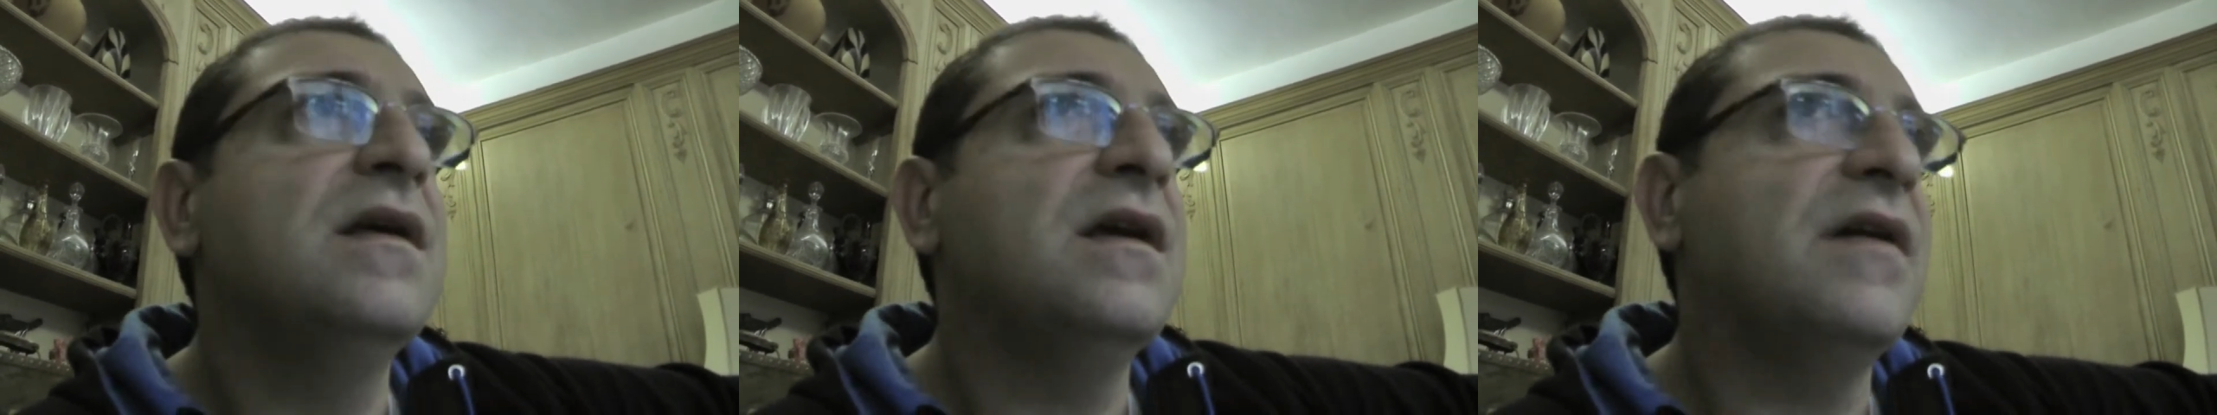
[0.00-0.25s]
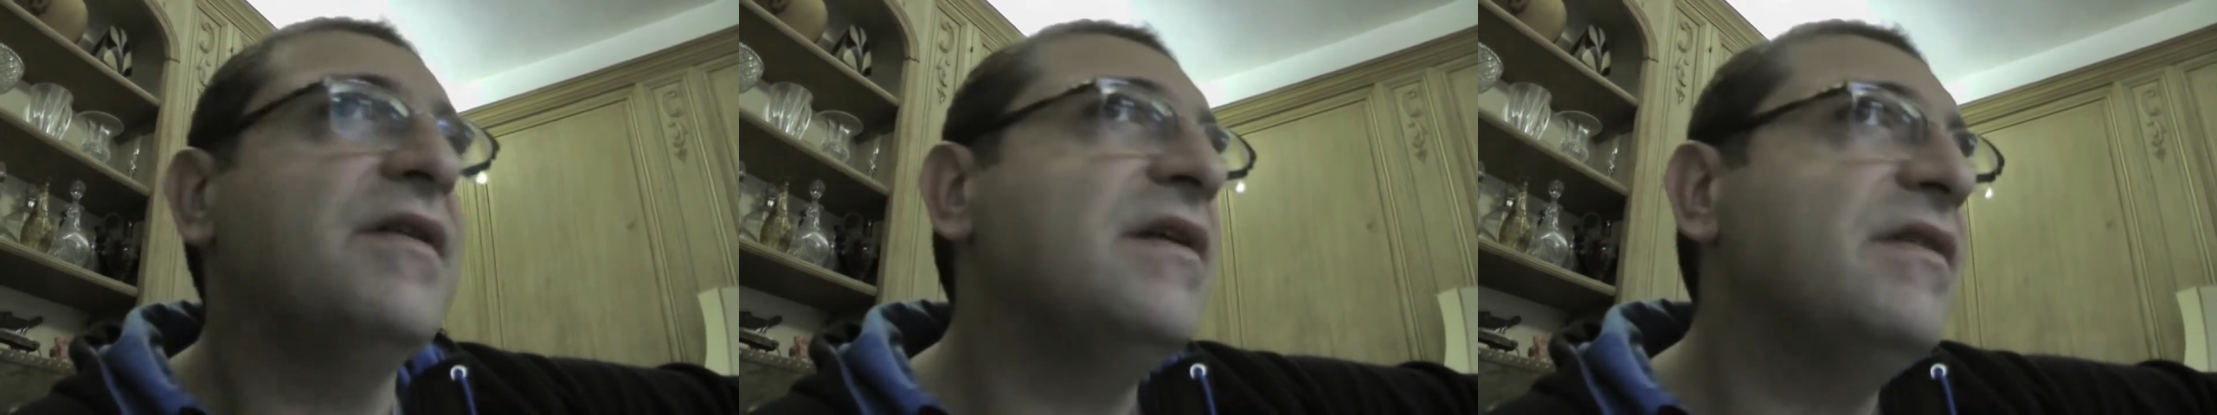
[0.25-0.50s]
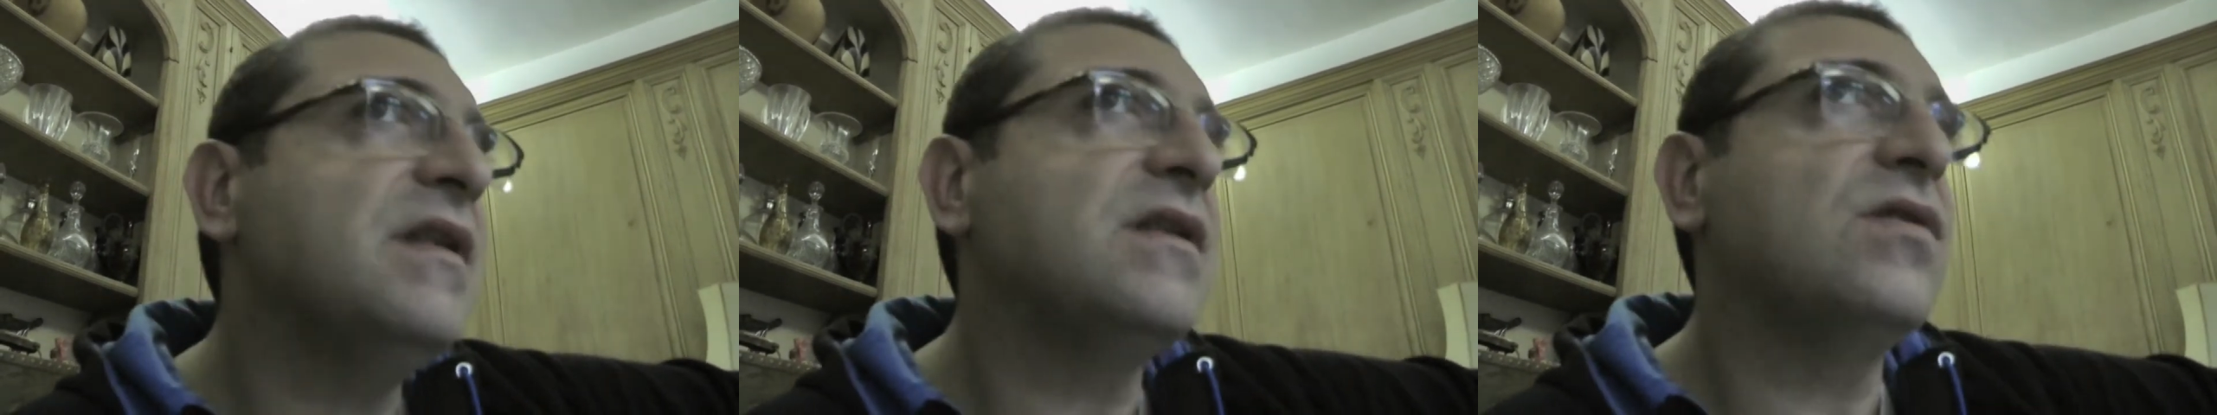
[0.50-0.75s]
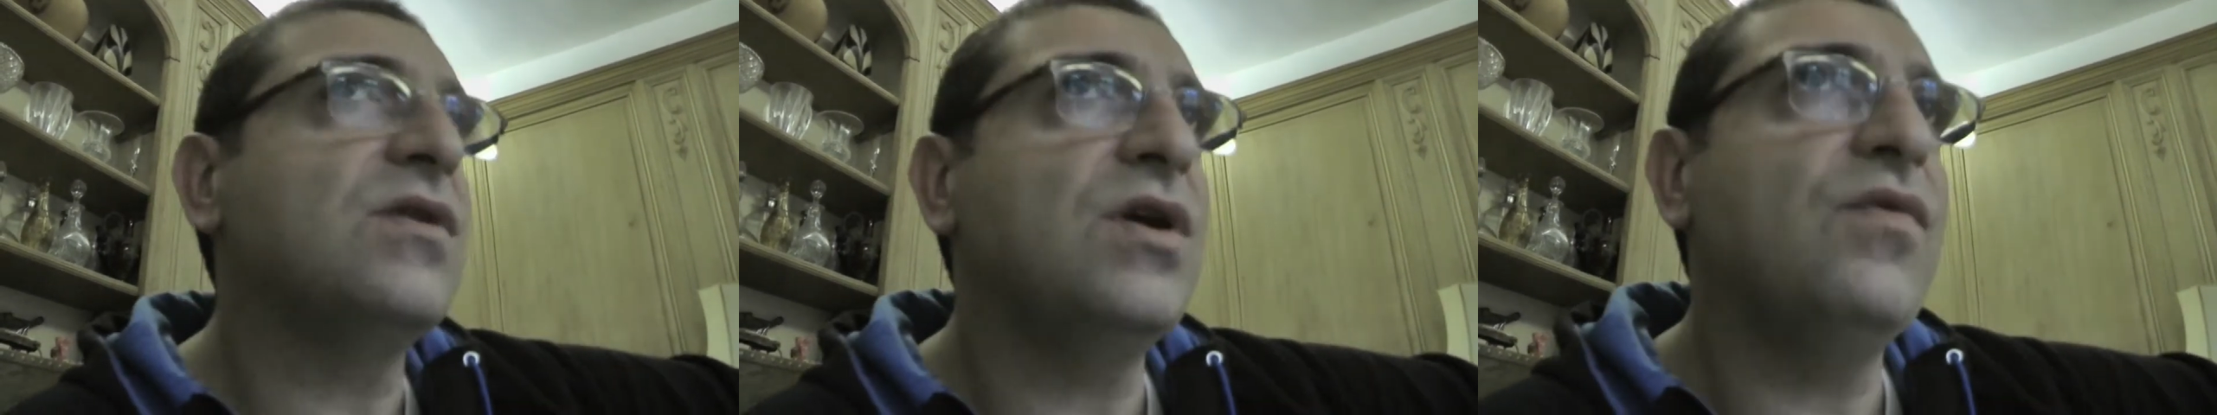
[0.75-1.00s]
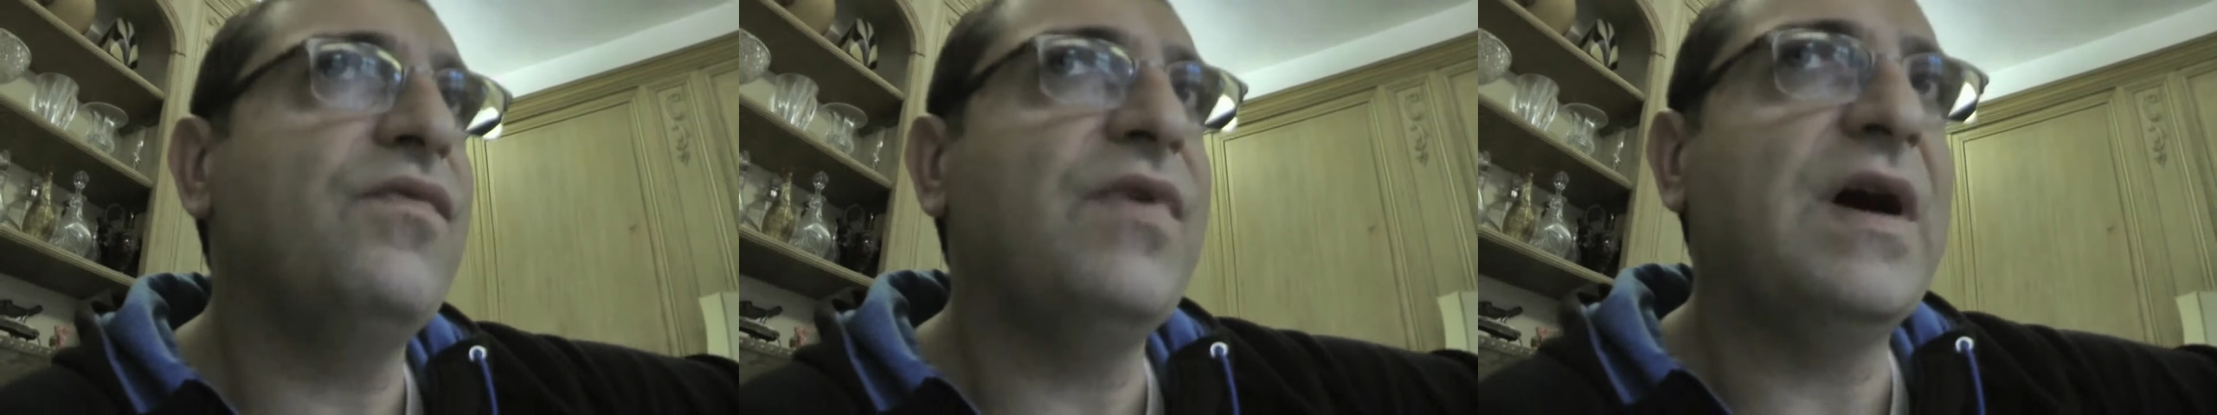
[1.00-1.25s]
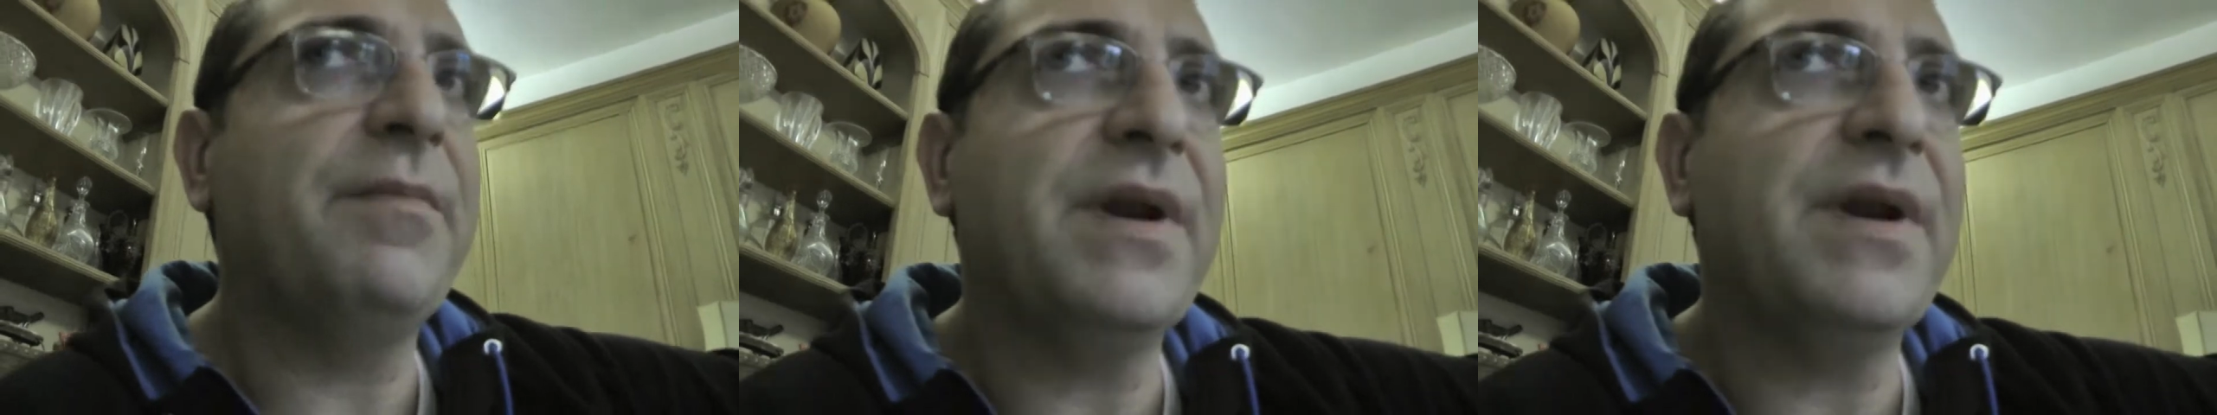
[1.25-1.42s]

avete visto che ho fa,